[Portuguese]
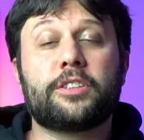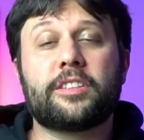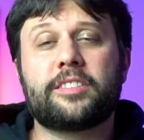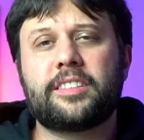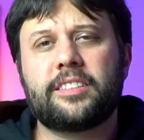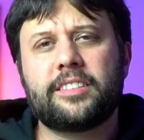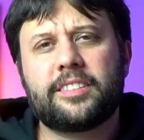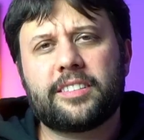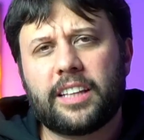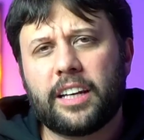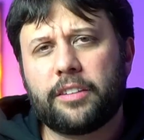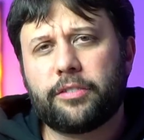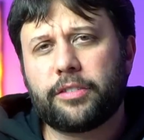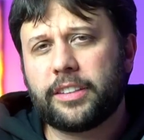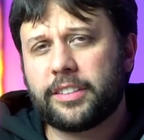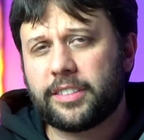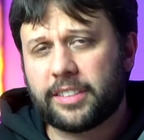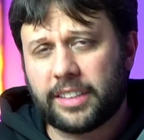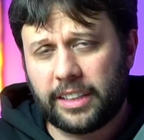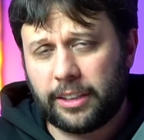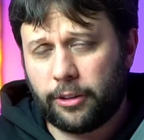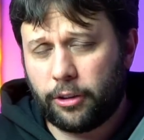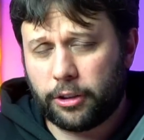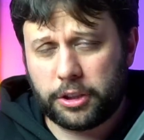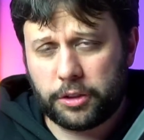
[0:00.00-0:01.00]
se inscreva nesse
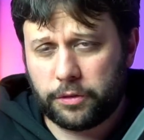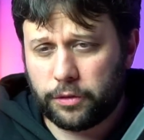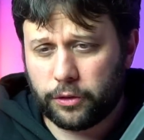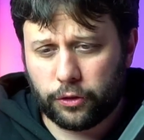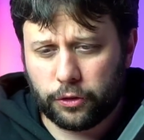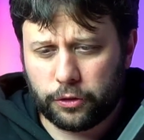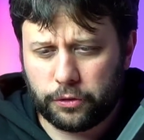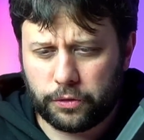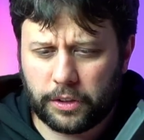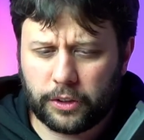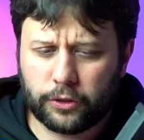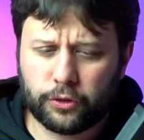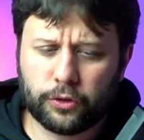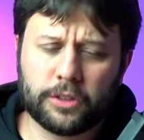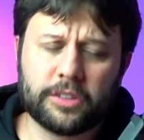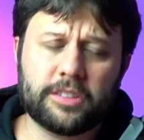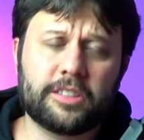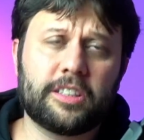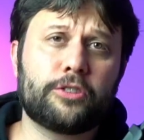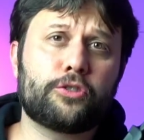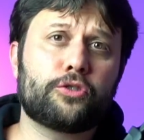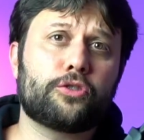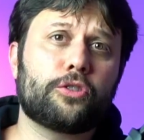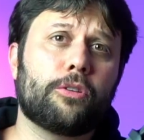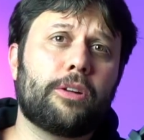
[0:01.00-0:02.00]
canal, ative as notificações,
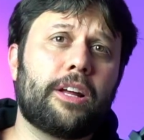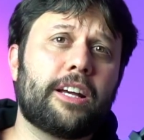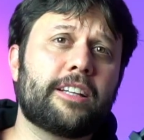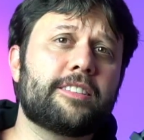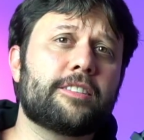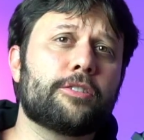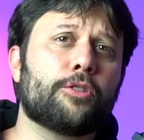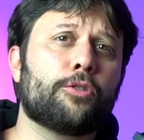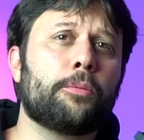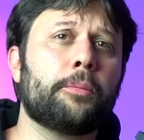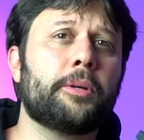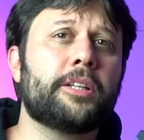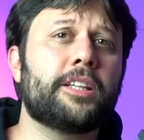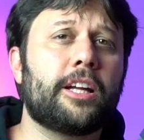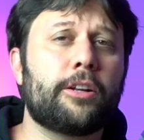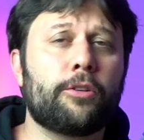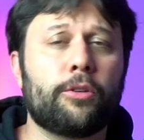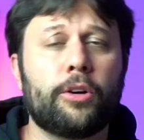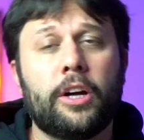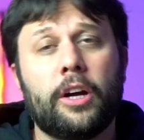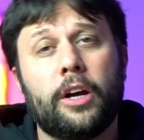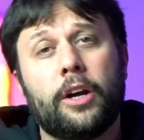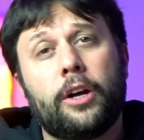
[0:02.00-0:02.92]
deixe seu like, seu comentário.